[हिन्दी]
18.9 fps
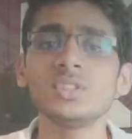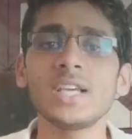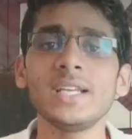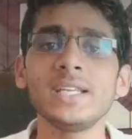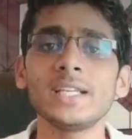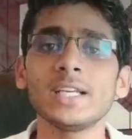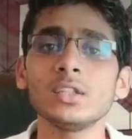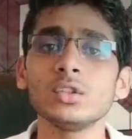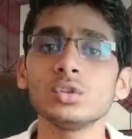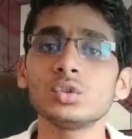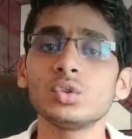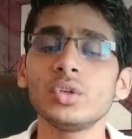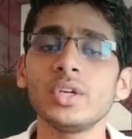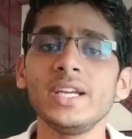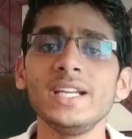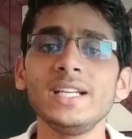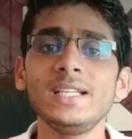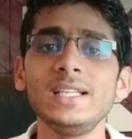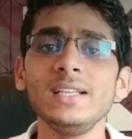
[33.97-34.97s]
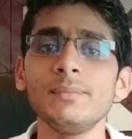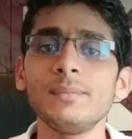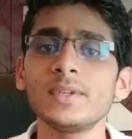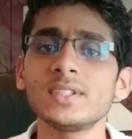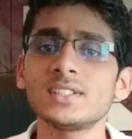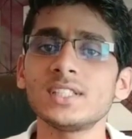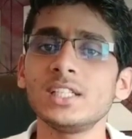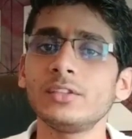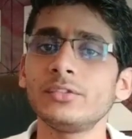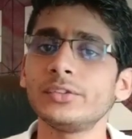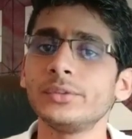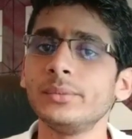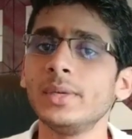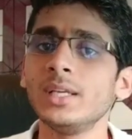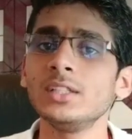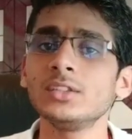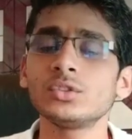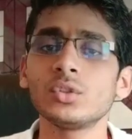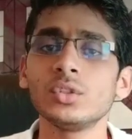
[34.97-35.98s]
सारी क्या दोस्तों 80 परसेंट
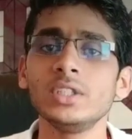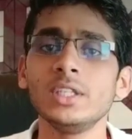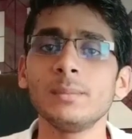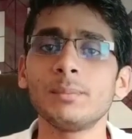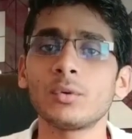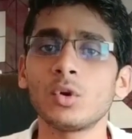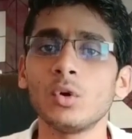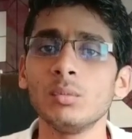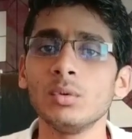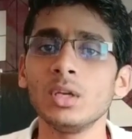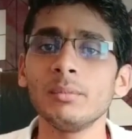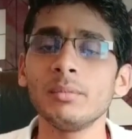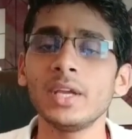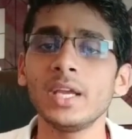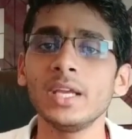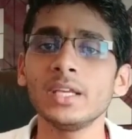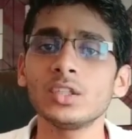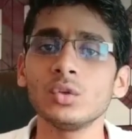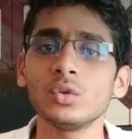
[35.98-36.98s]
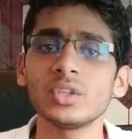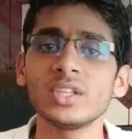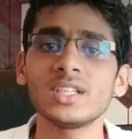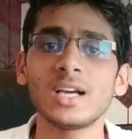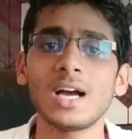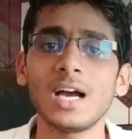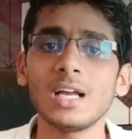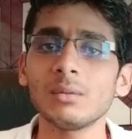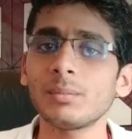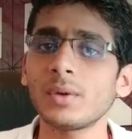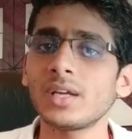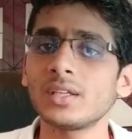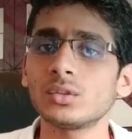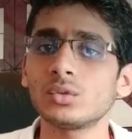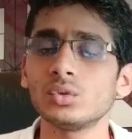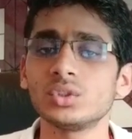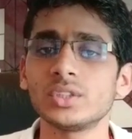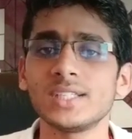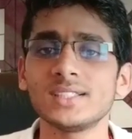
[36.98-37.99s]
फीमेल्स को ये प्रॉब्लम है क्योंकि खान पान
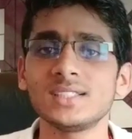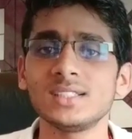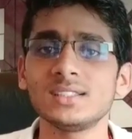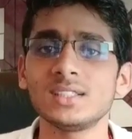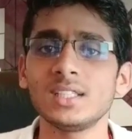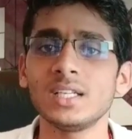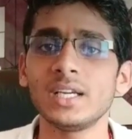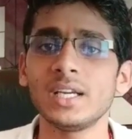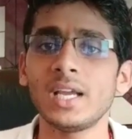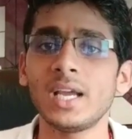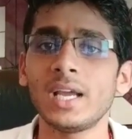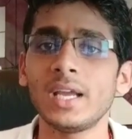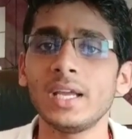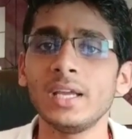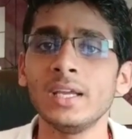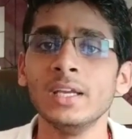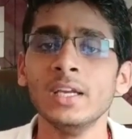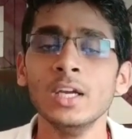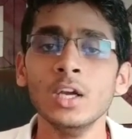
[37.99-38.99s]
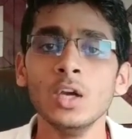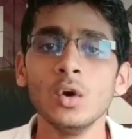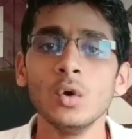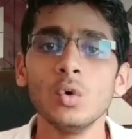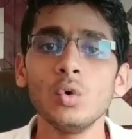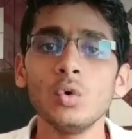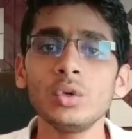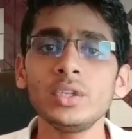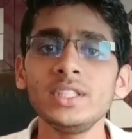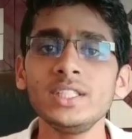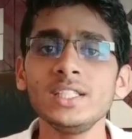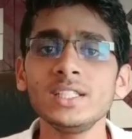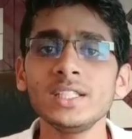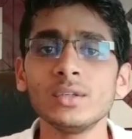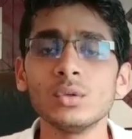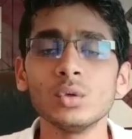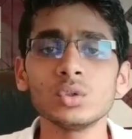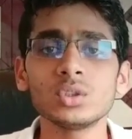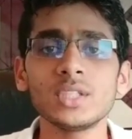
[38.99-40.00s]
कुछ ऐसा चल गया है और ये
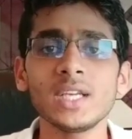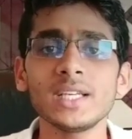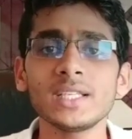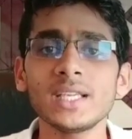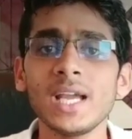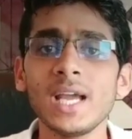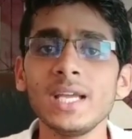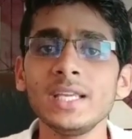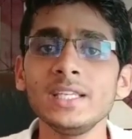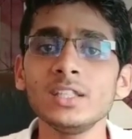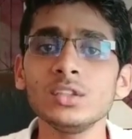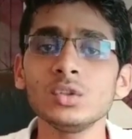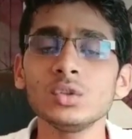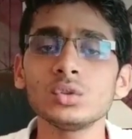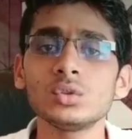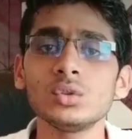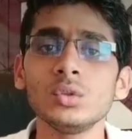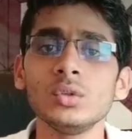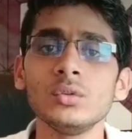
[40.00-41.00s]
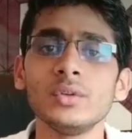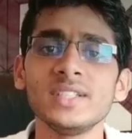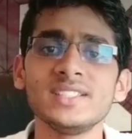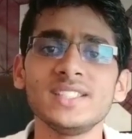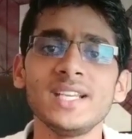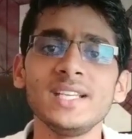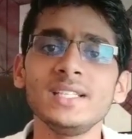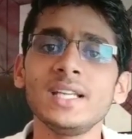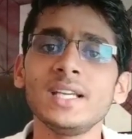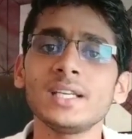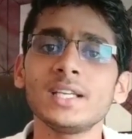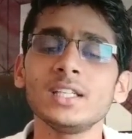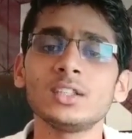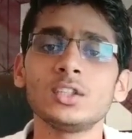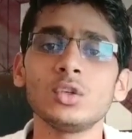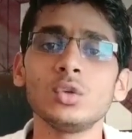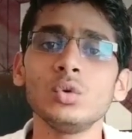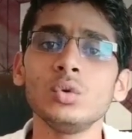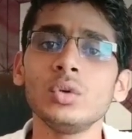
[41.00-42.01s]
होता क्या है ये दोस्तों वेजाइना
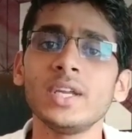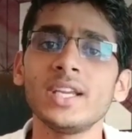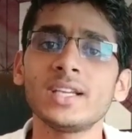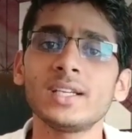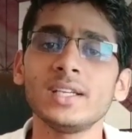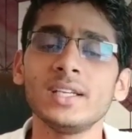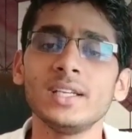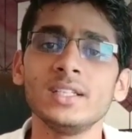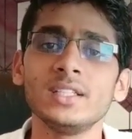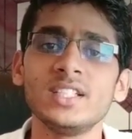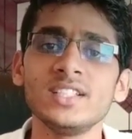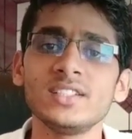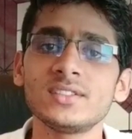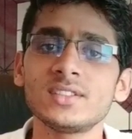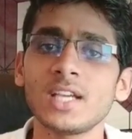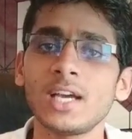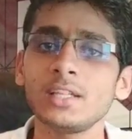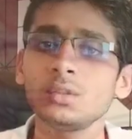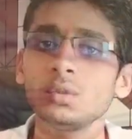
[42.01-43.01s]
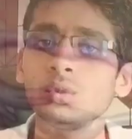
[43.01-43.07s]
के थ्रू एक डिस्चार्ज